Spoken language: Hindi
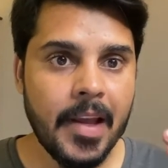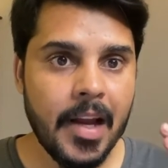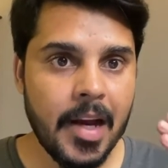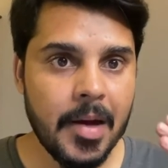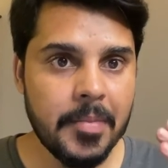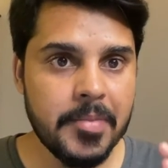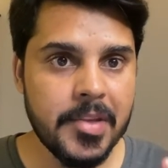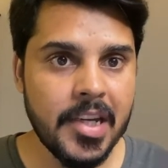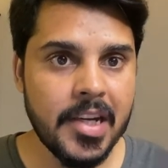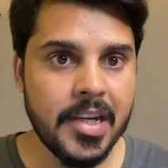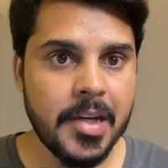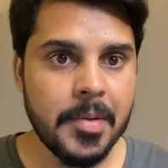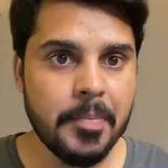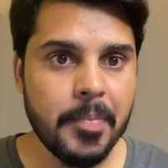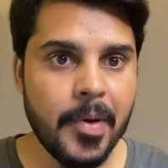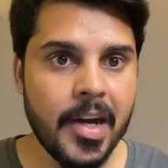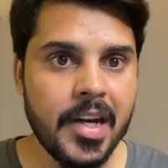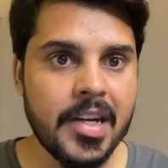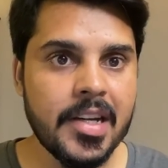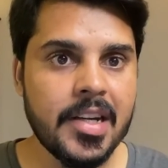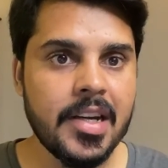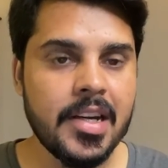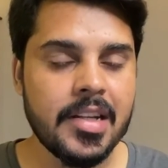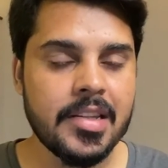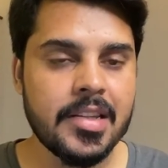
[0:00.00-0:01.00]
अब ये
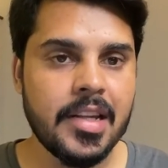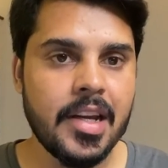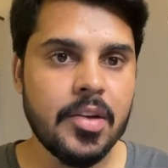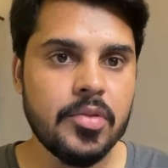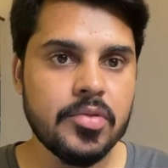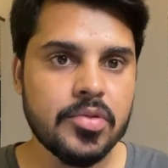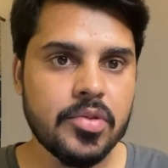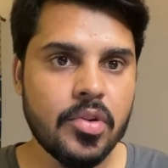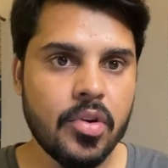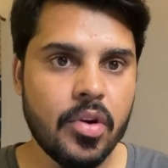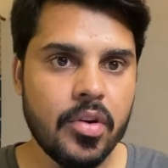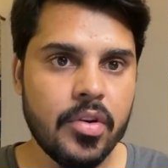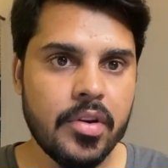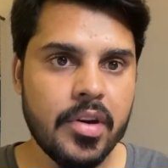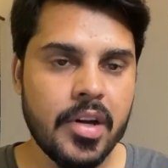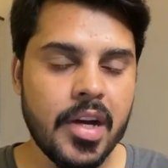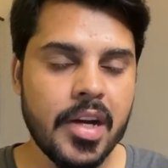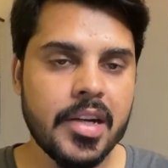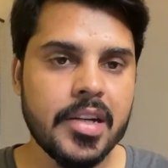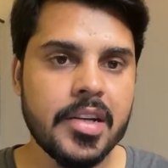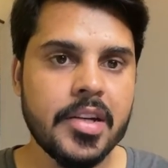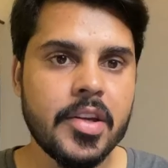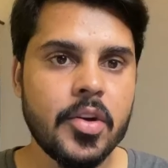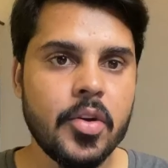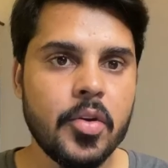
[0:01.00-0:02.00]
डिपेंड करता है उस
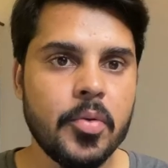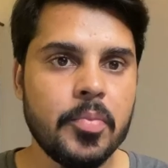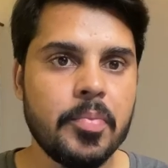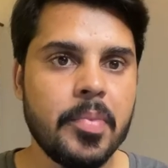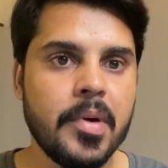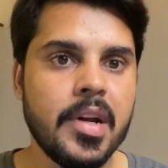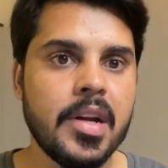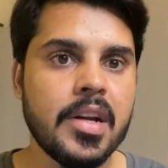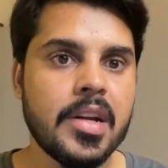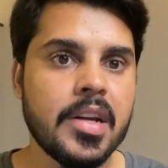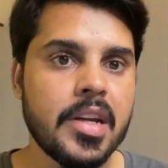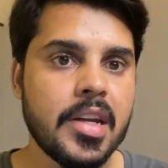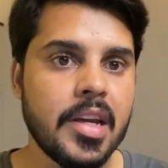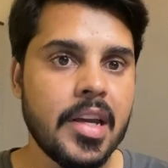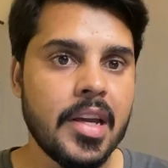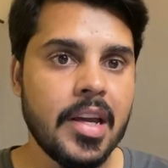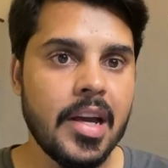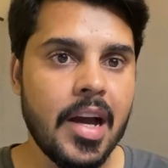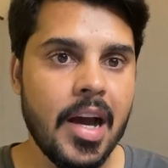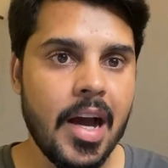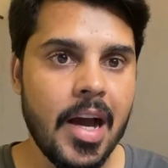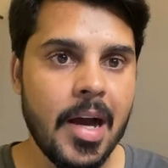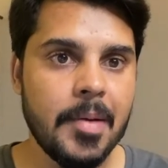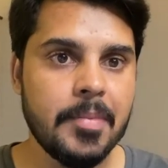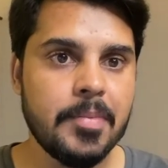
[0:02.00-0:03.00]
कॉन्ट्रैक्ट के ऊपर कि
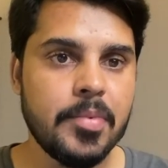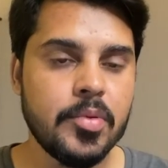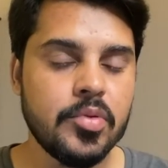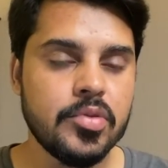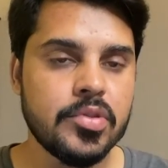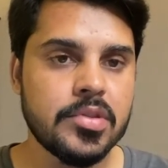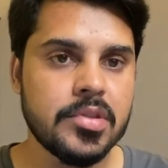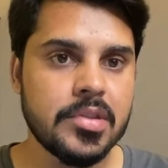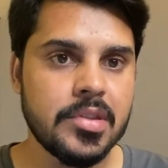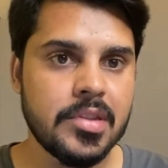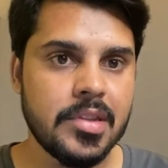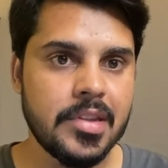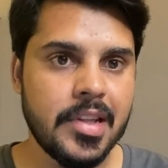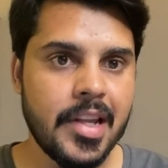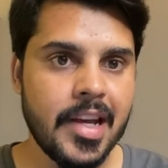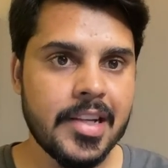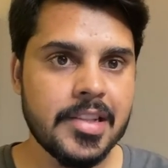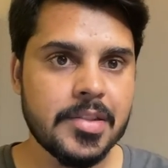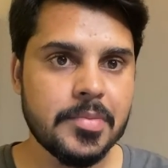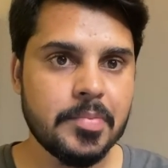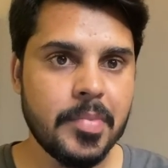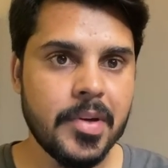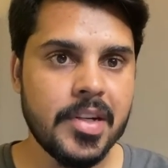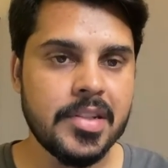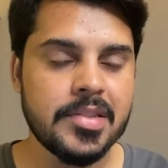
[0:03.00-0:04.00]
आप उस
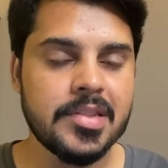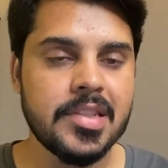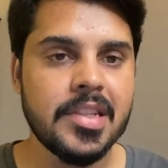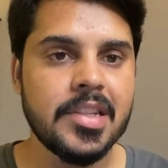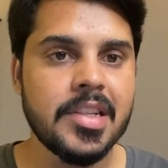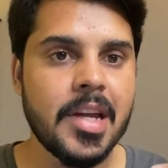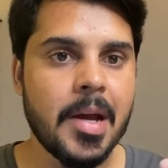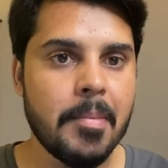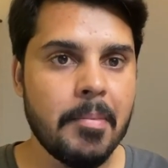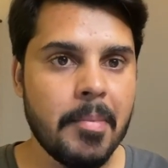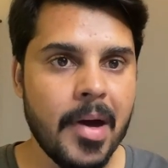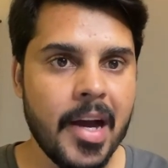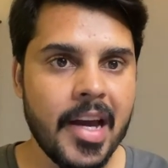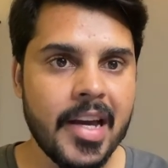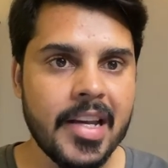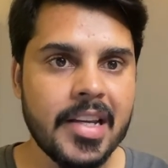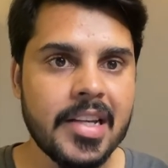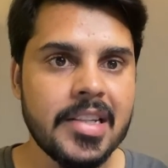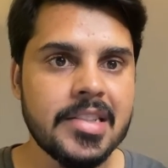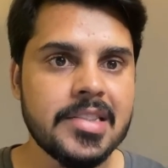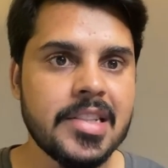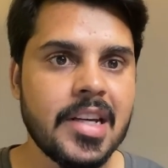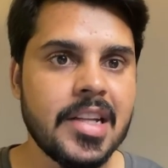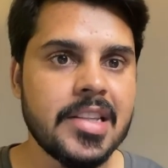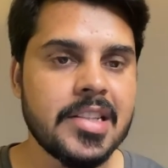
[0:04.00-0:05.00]
नेक्स्ट पर्सन या बायर
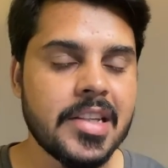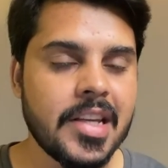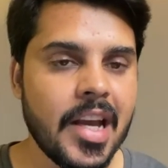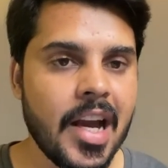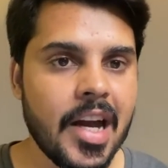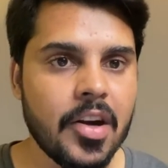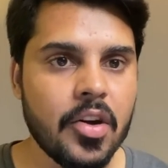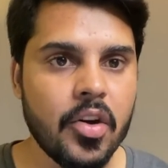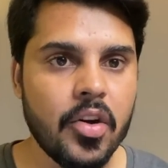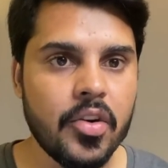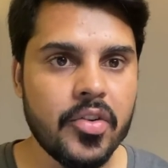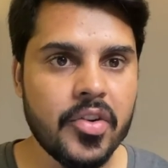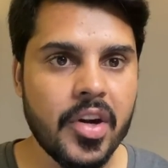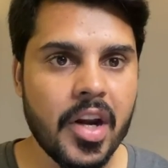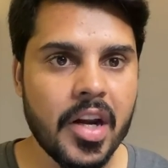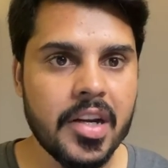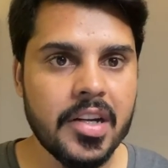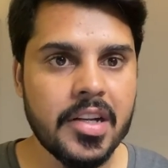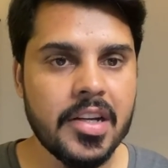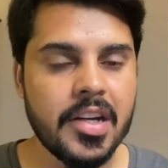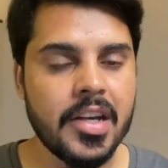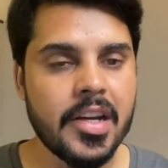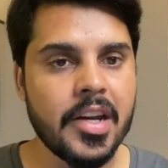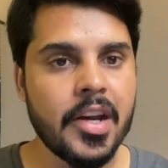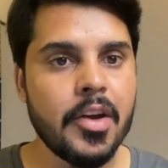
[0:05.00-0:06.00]
के साथ क्या
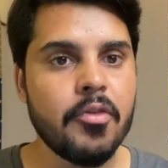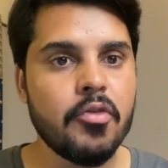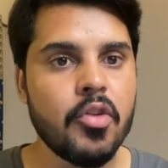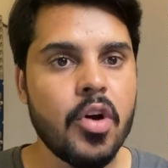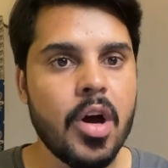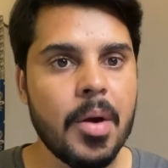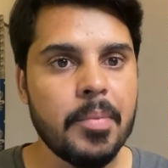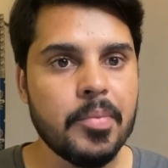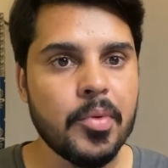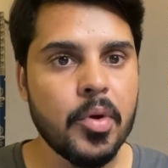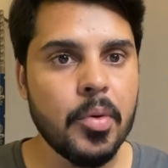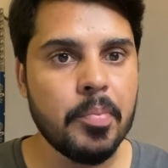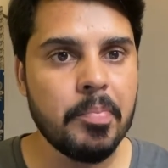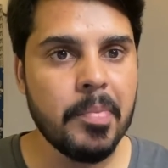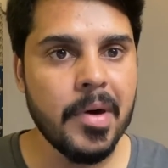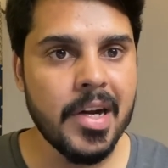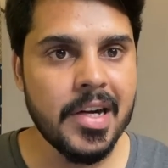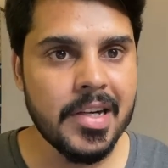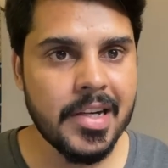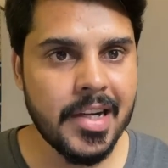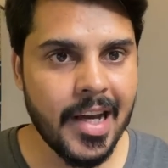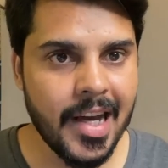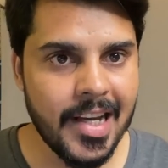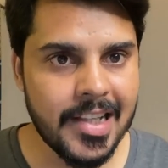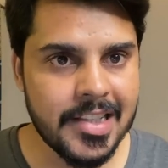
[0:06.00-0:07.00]
कॉन्ट्रैक्ट कर रहे हैं वो आपको
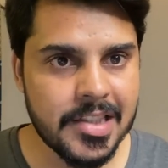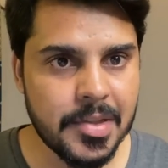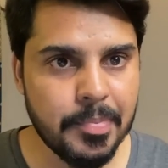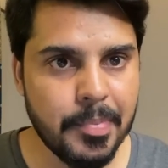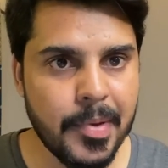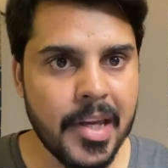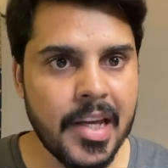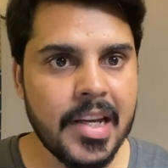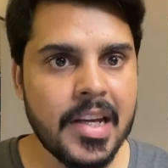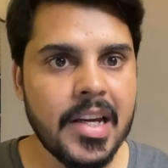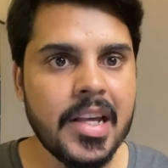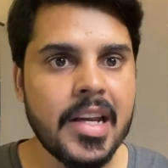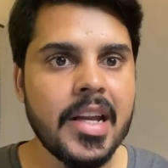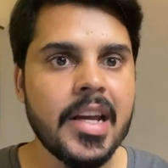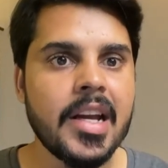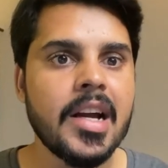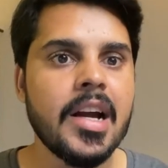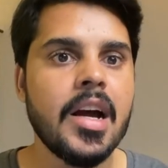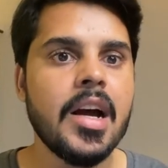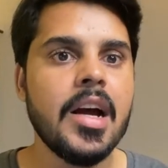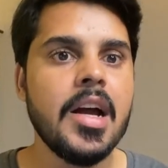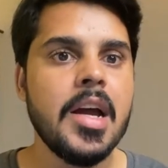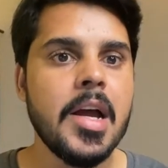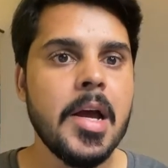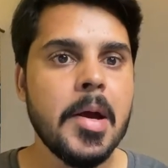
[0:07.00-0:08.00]
पर टास्क पे
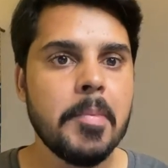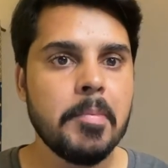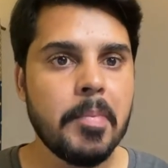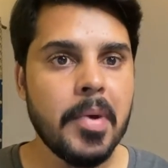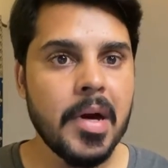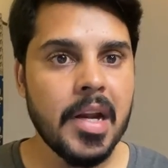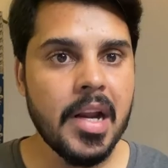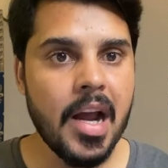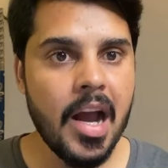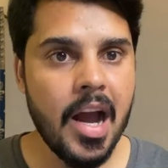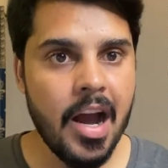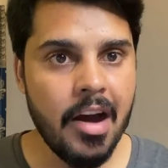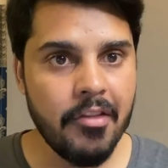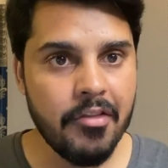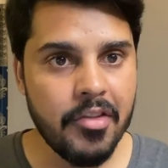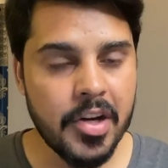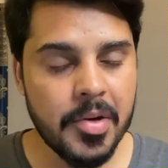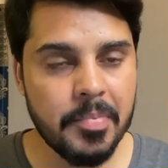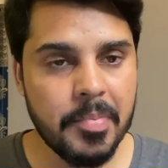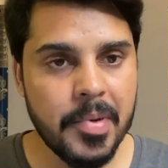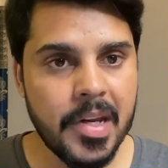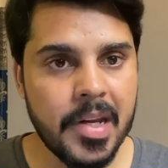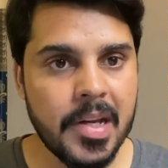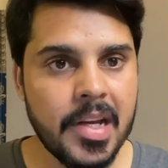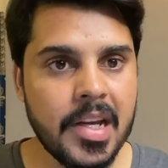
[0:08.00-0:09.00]
करेगा पर
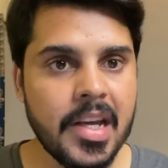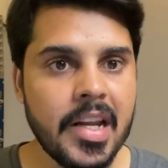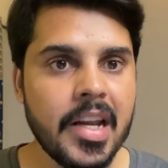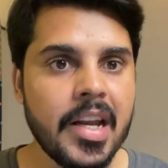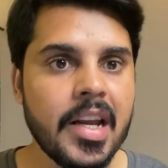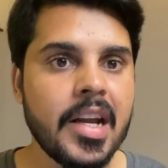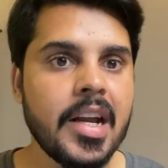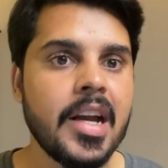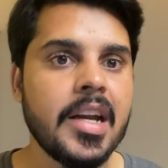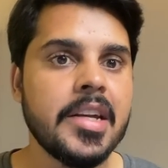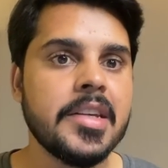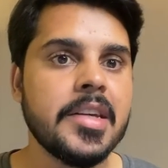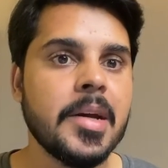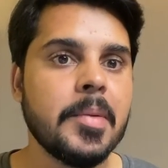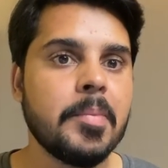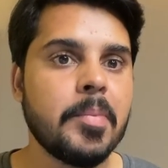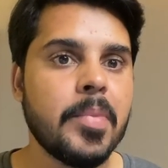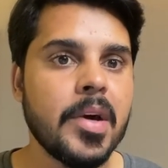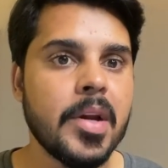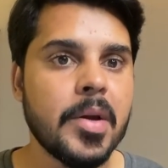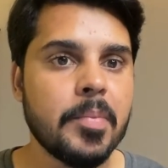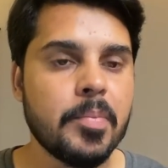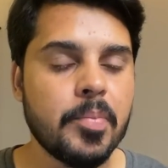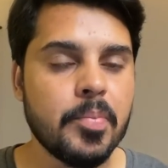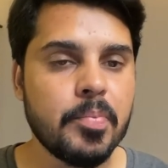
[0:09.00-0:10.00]
आवर पे करेगा या
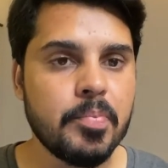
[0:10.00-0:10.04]
पर